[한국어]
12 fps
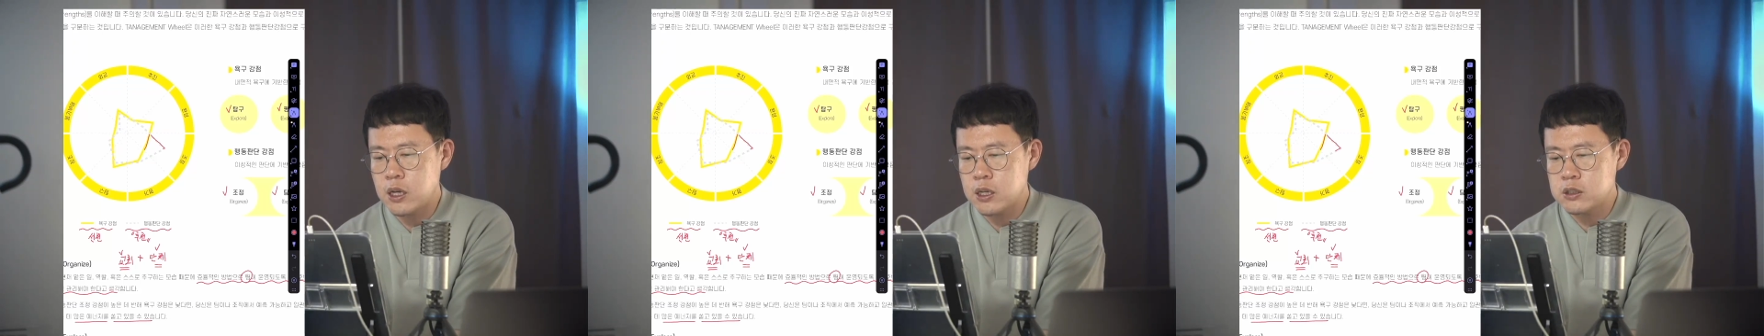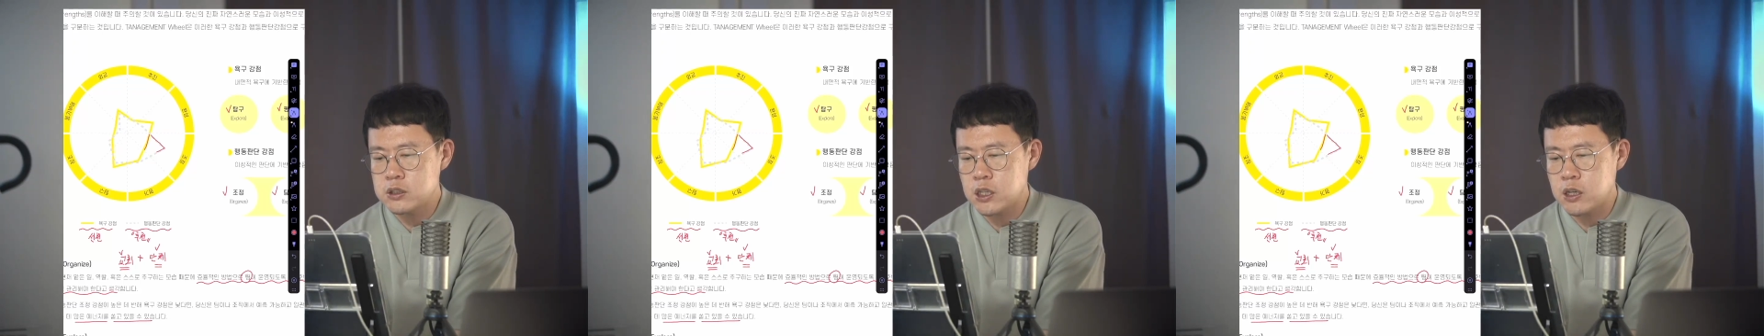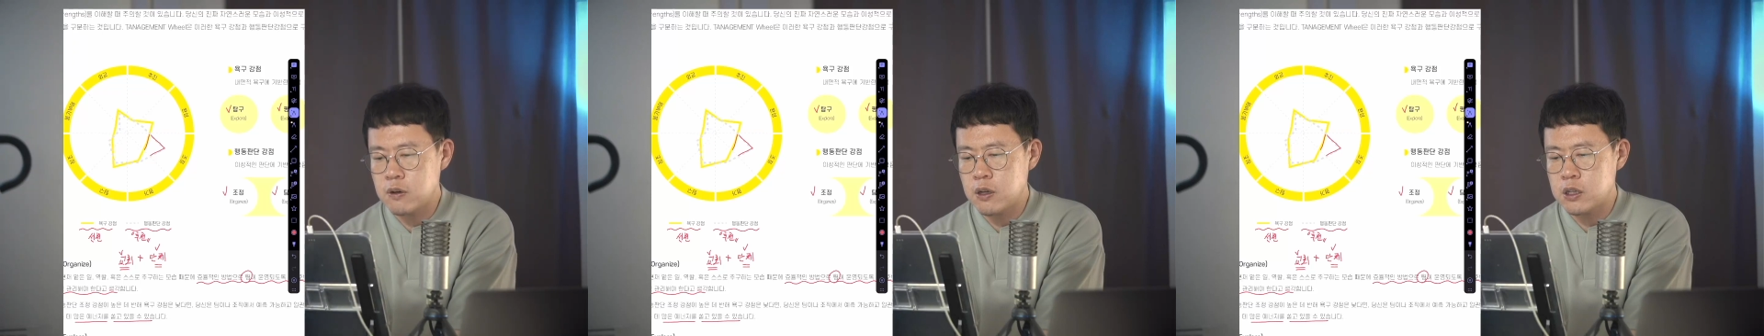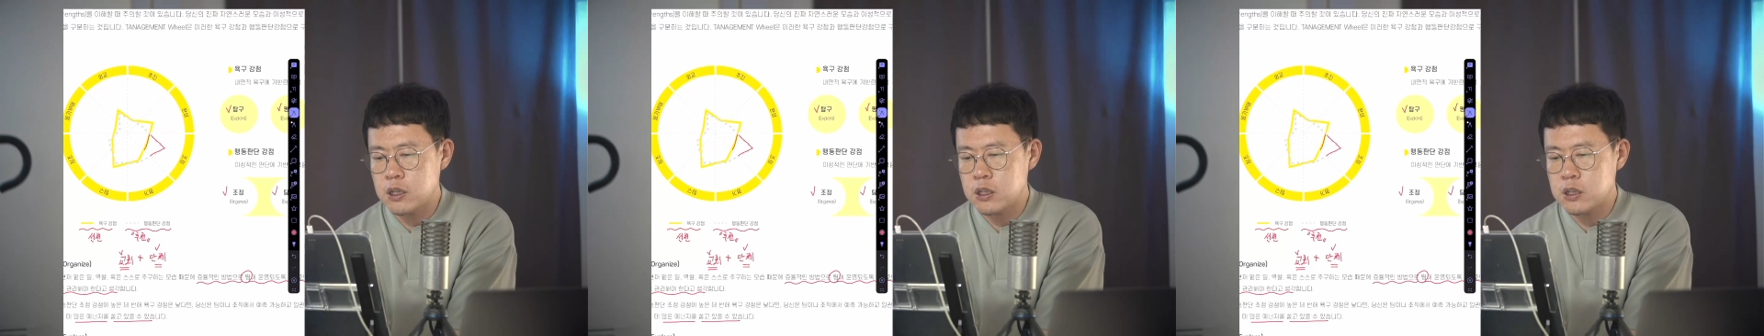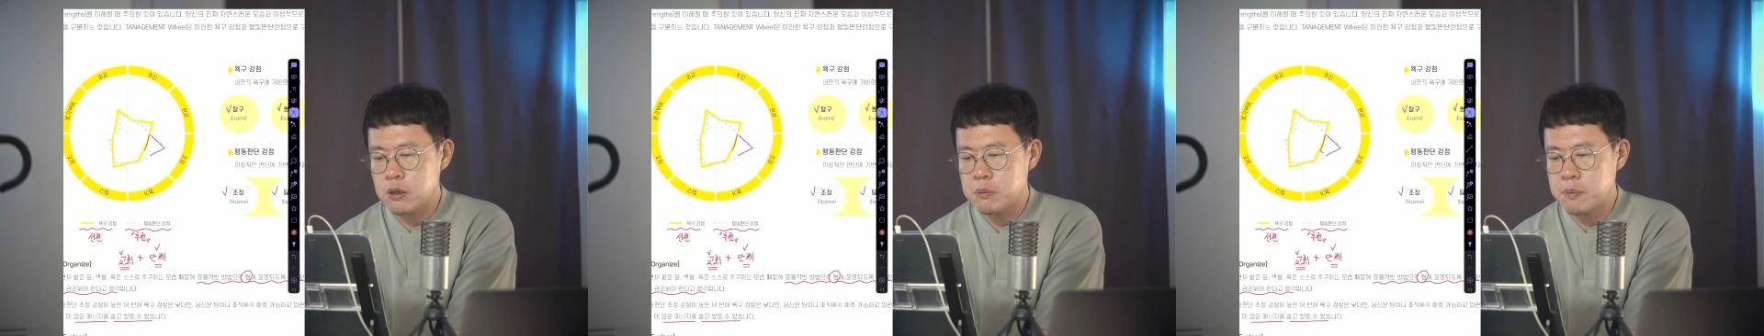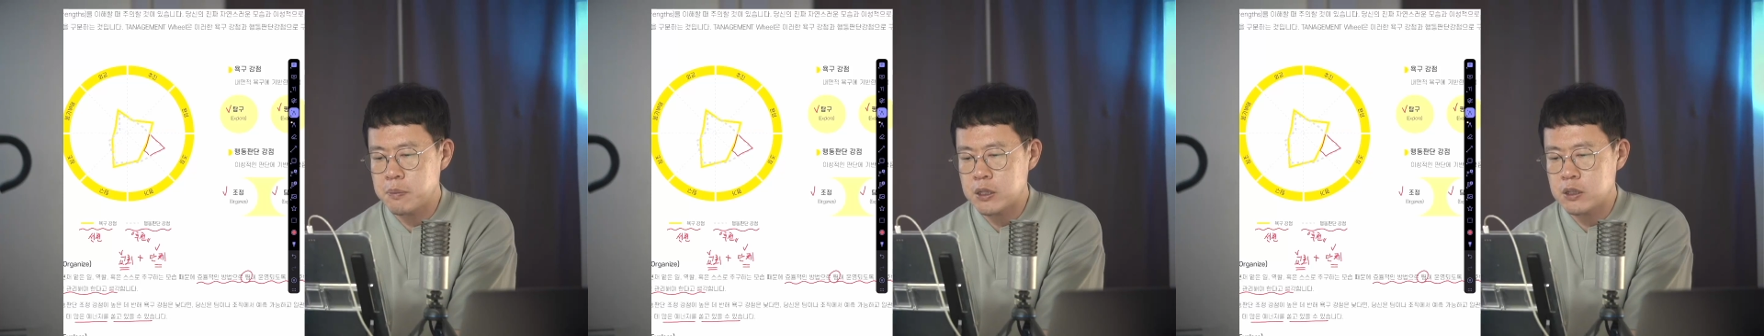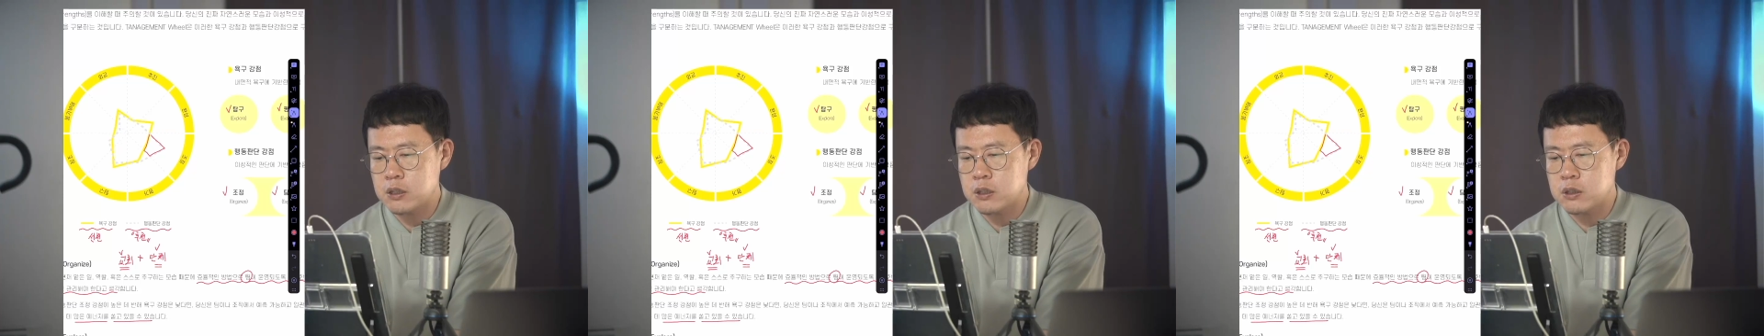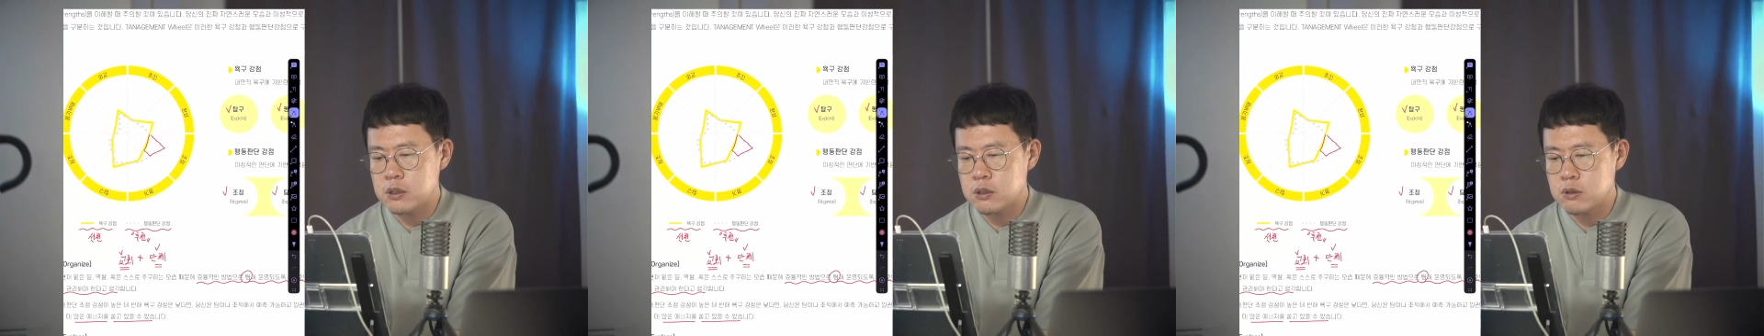하는 상황이기 때문에
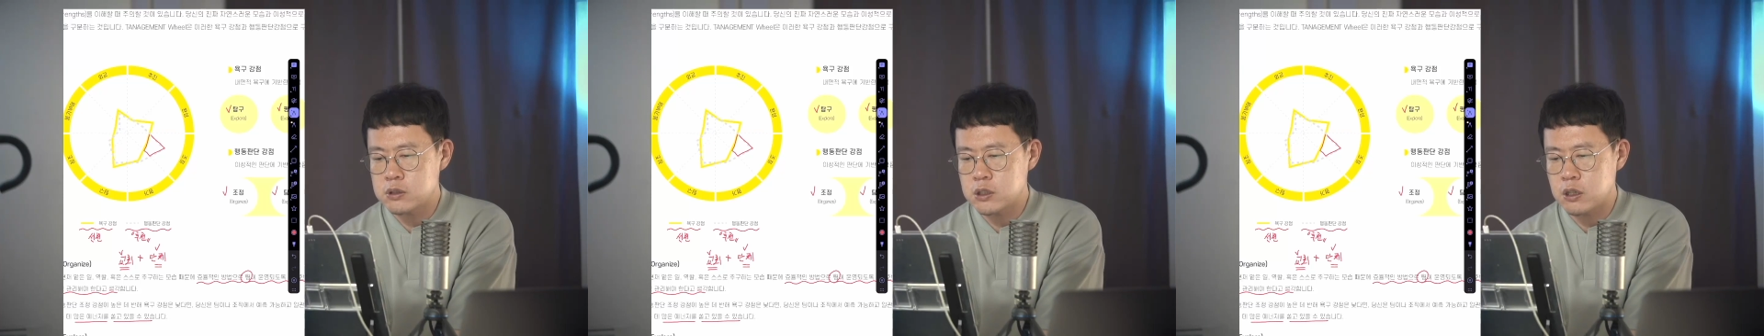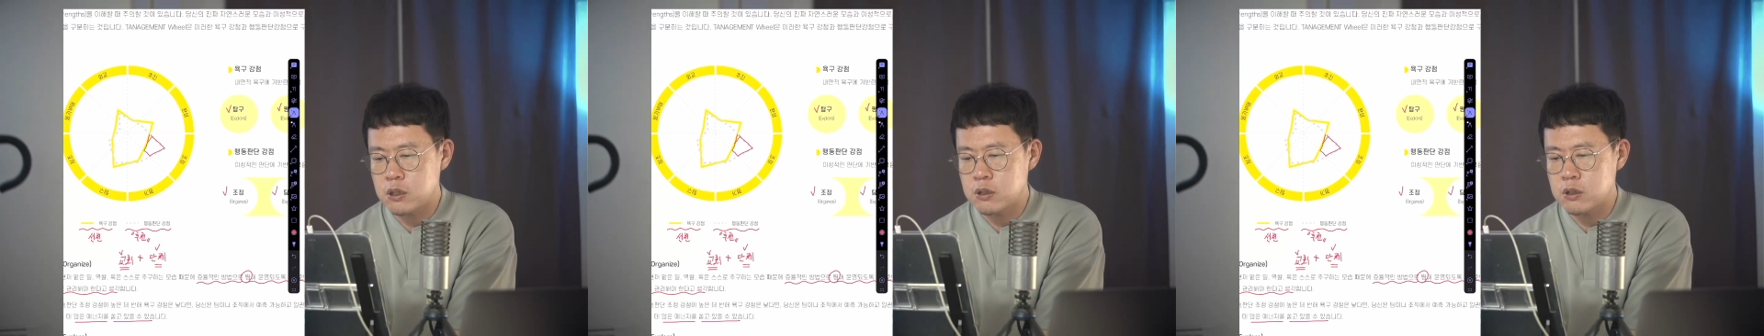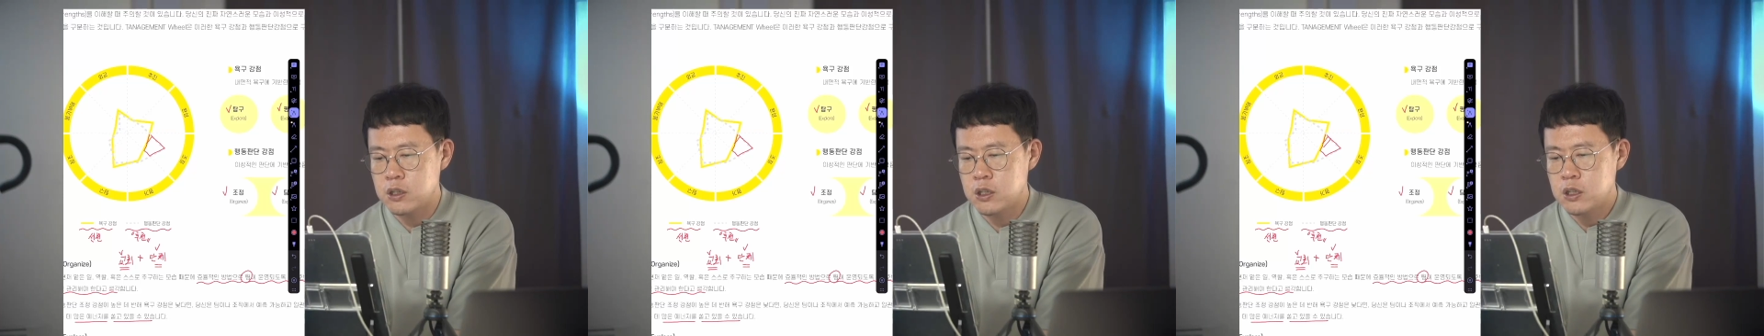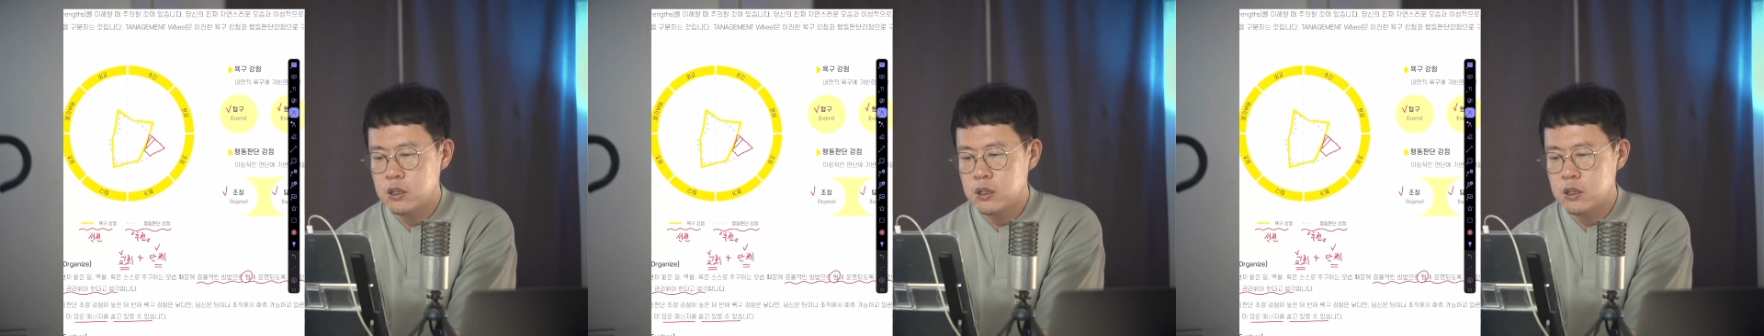맡은 거잖아요.